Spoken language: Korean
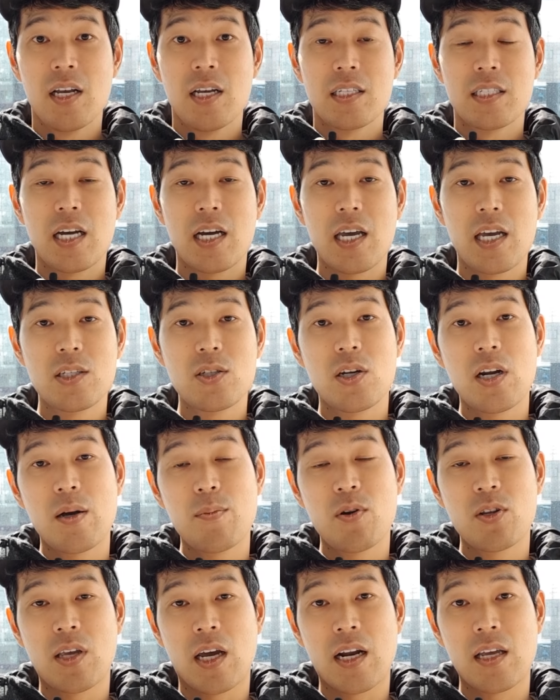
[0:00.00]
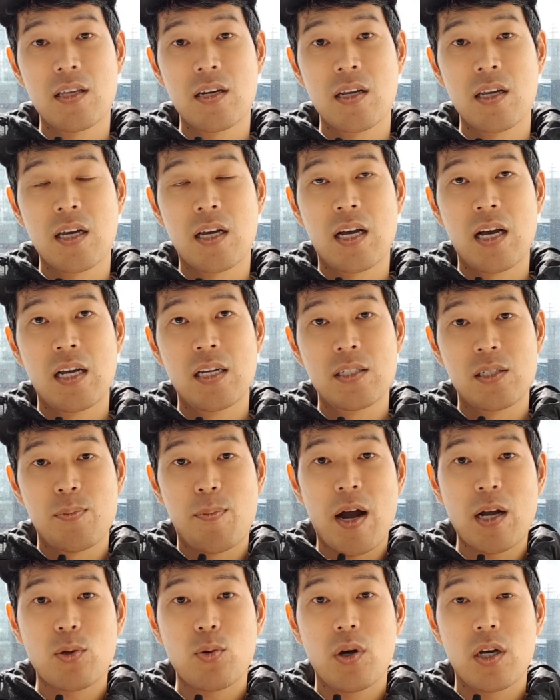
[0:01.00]
제가 예전에 한번 달아드리니까
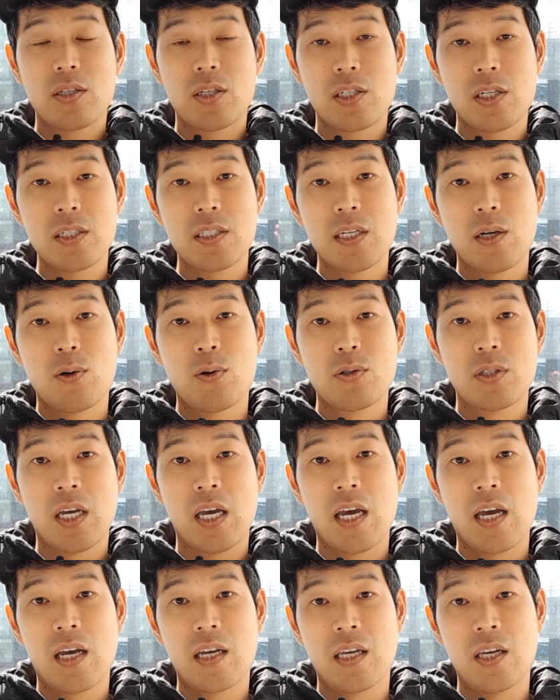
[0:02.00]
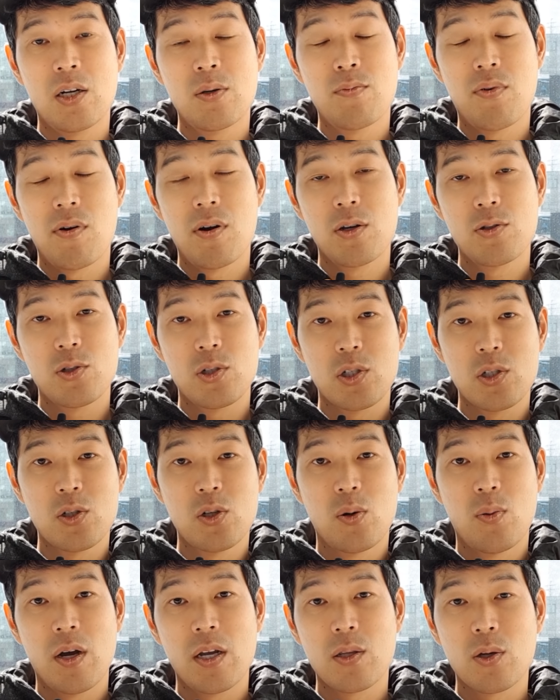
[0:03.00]
빡독에서 실제로 제 이름
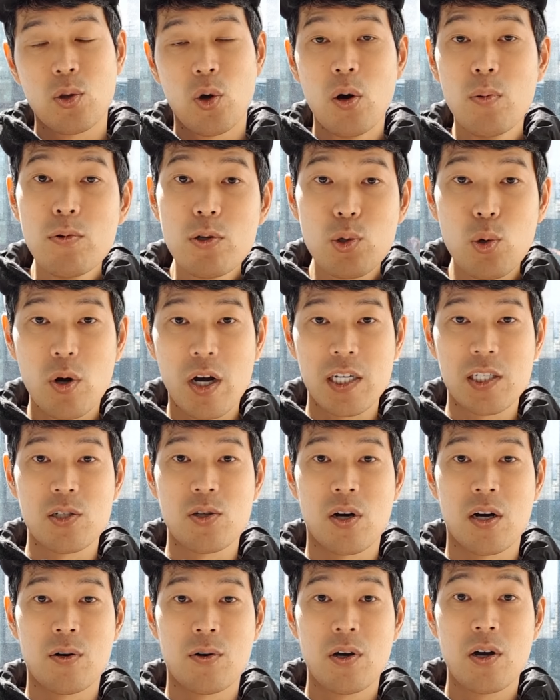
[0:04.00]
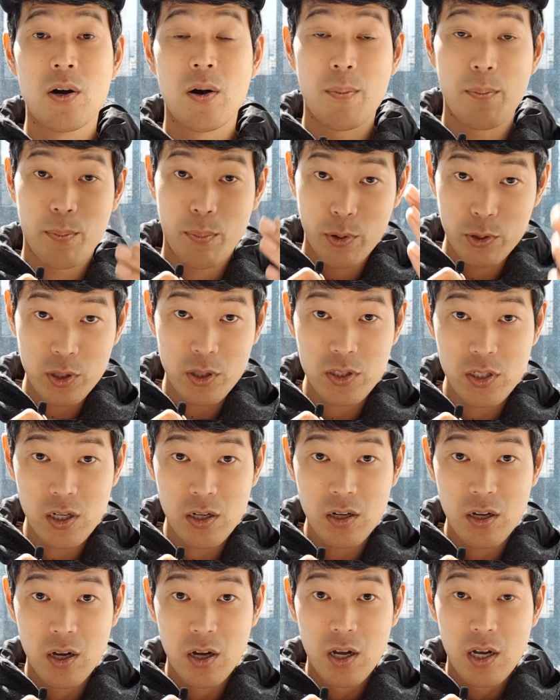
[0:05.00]
불러주시고 해도 너무 좋아하시더라고요.
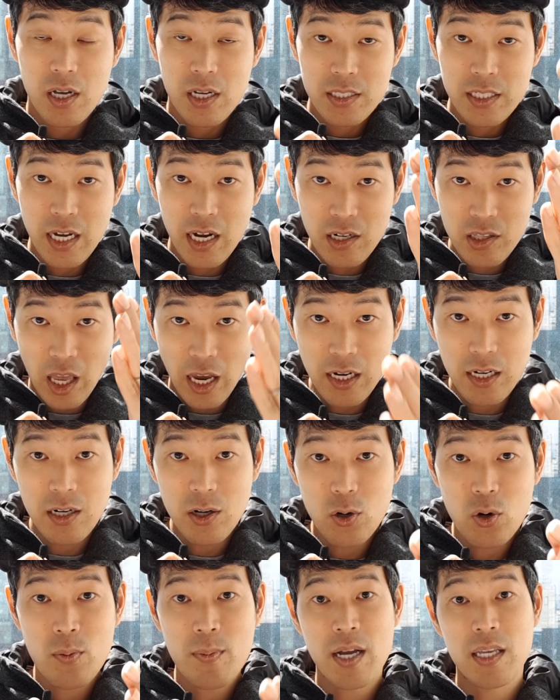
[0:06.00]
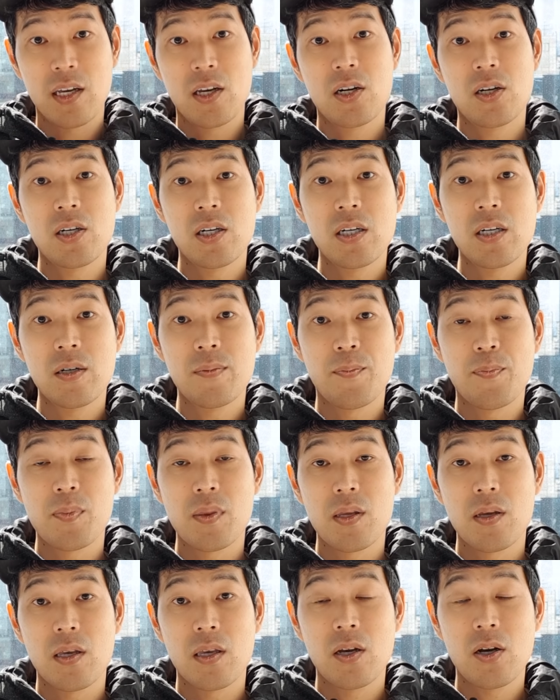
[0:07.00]
보셨죠? 제가 댓글로만 이름
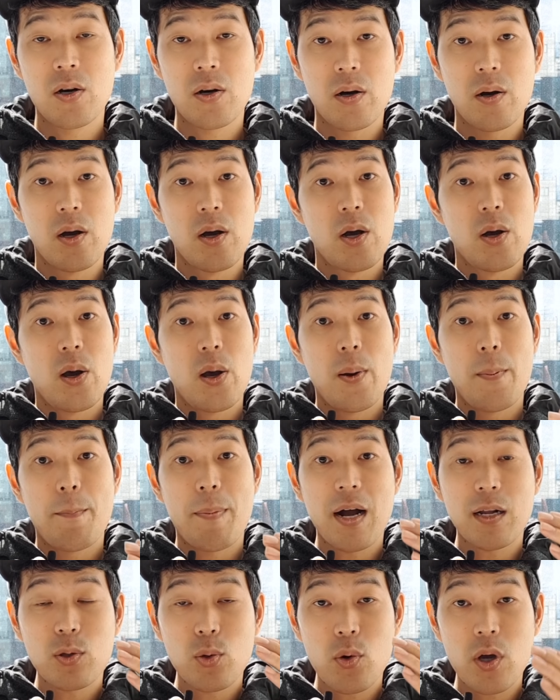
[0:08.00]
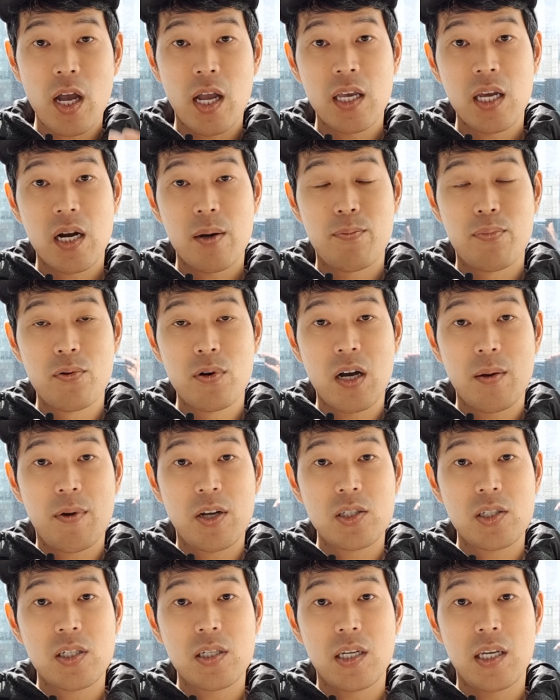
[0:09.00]
이거 빡독이 아니라 불과
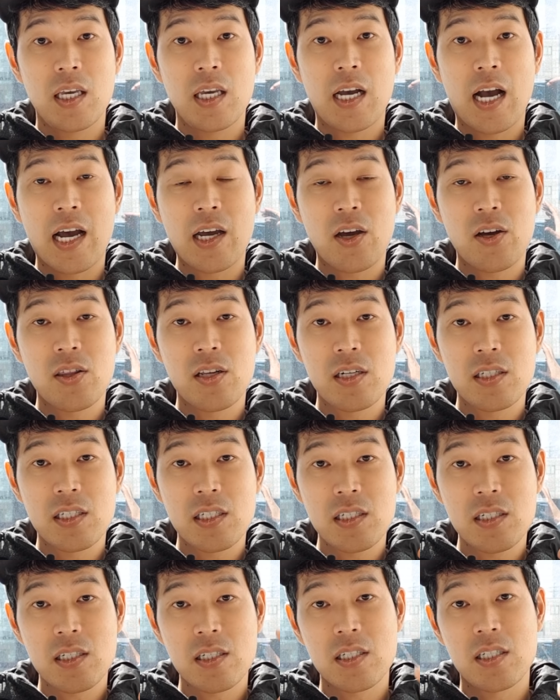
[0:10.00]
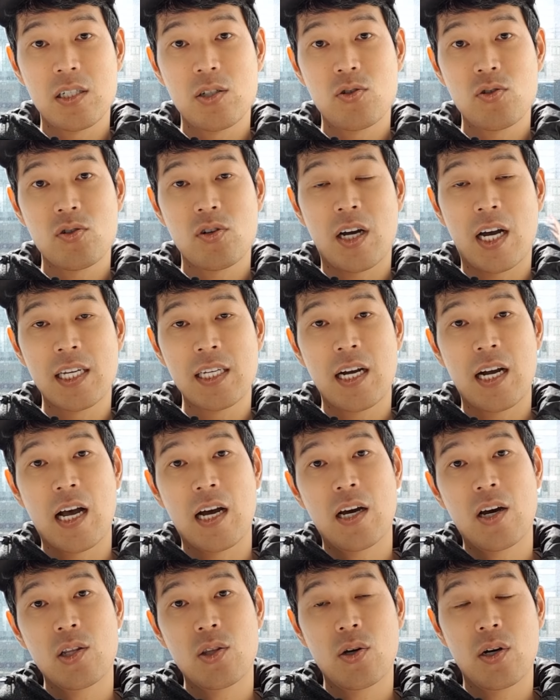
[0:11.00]
며칠 이 강연을 찍는 기준으로 가장
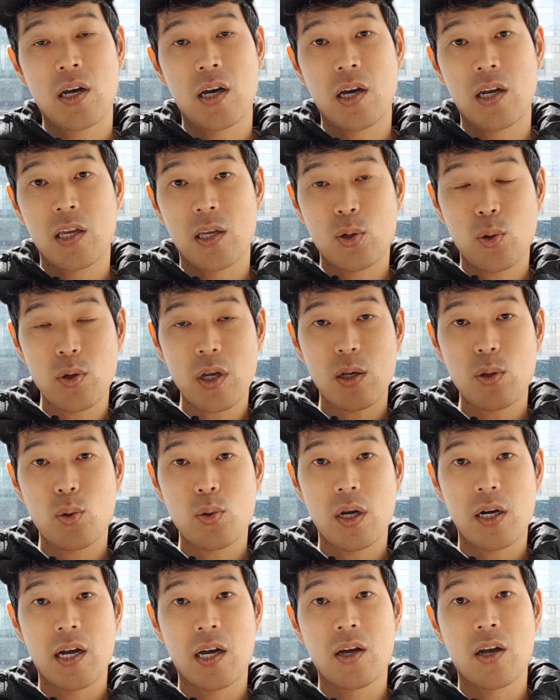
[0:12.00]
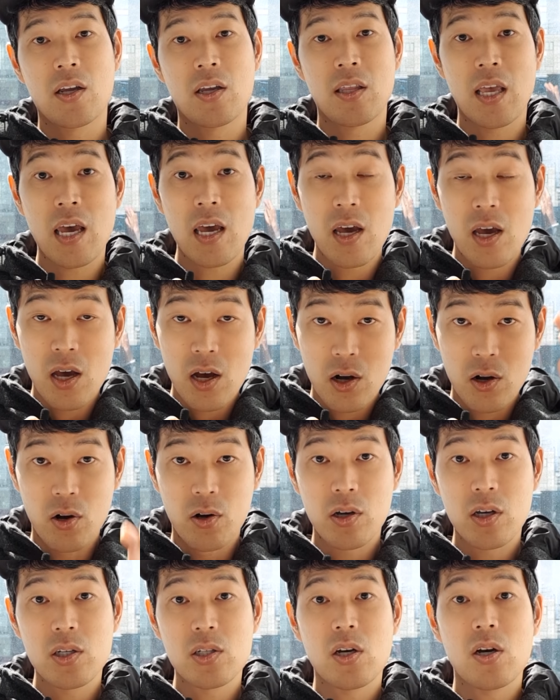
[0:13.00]
가까웠던 강연이 토닥토닥 강연인데
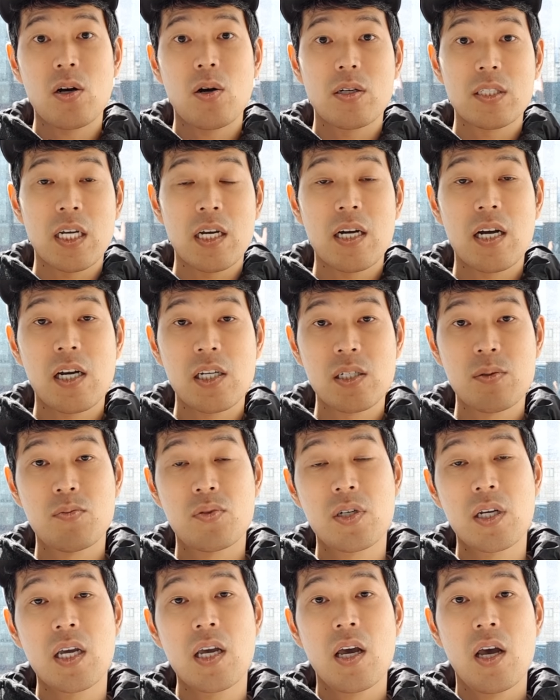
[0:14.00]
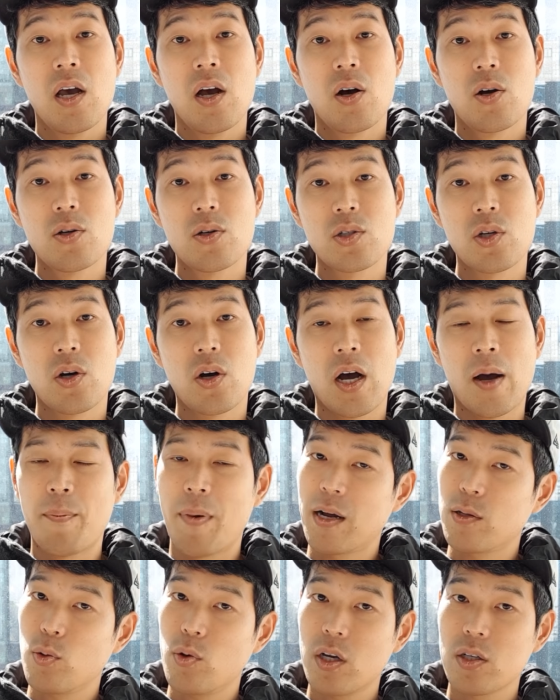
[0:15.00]
거기서 참가하신 분이 어, 저 아,
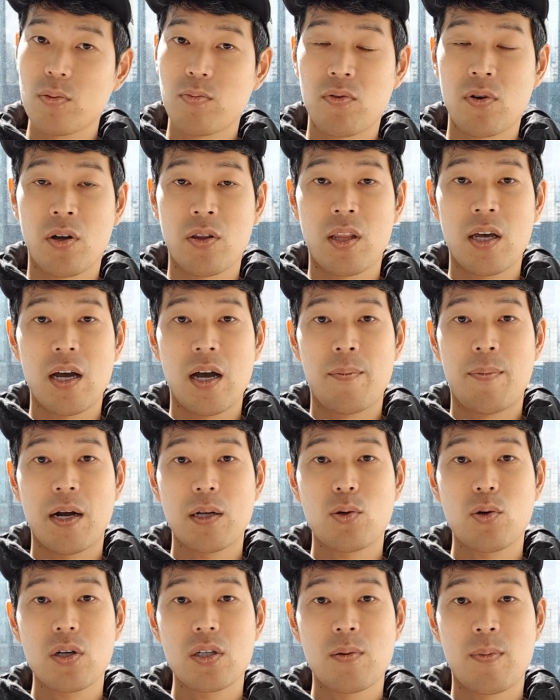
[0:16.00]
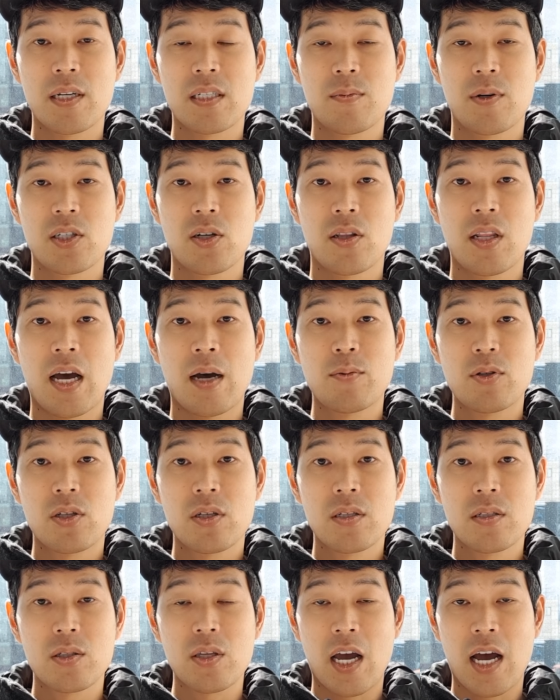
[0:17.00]
빡독에서 불렀나? 아, 빡독에서 말씀하셨나?
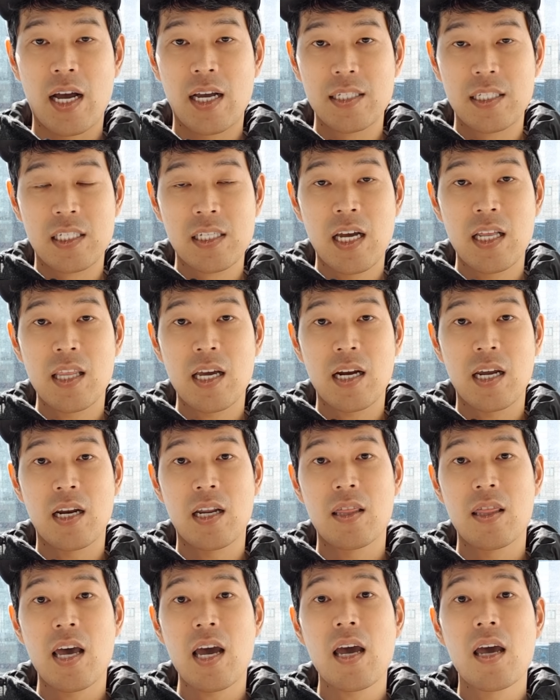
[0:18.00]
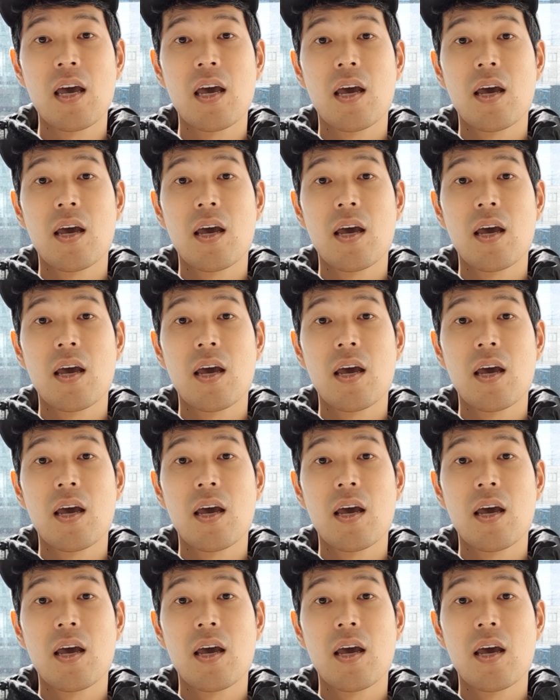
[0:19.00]
아무튼 다 지난달 일인데